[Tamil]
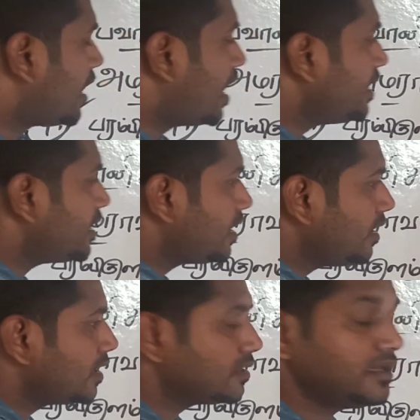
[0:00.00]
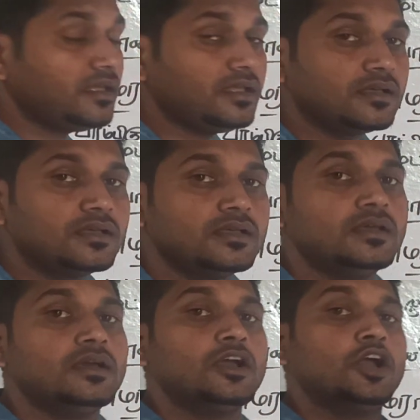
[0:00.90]
ஆழியாறுங்கிறது
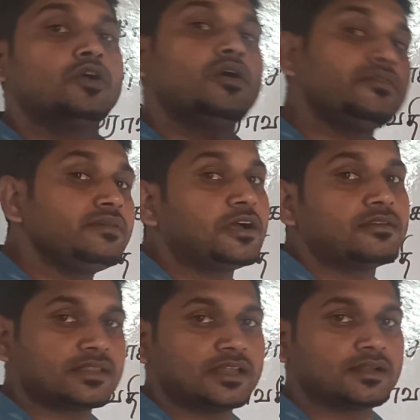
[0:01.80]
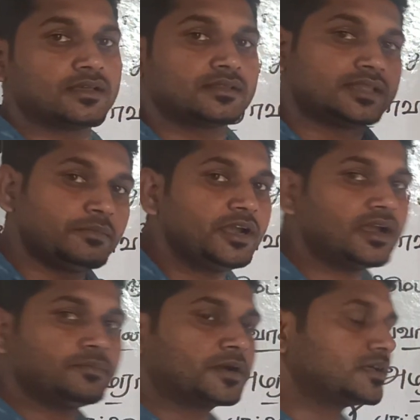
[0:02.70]
கோவை மாவட்டத்தில் இருக்குது
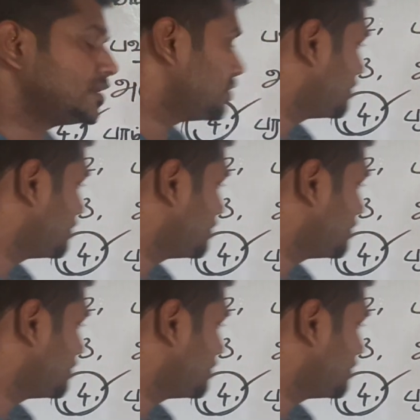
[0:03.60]
தமிழ்நாடு பகுதி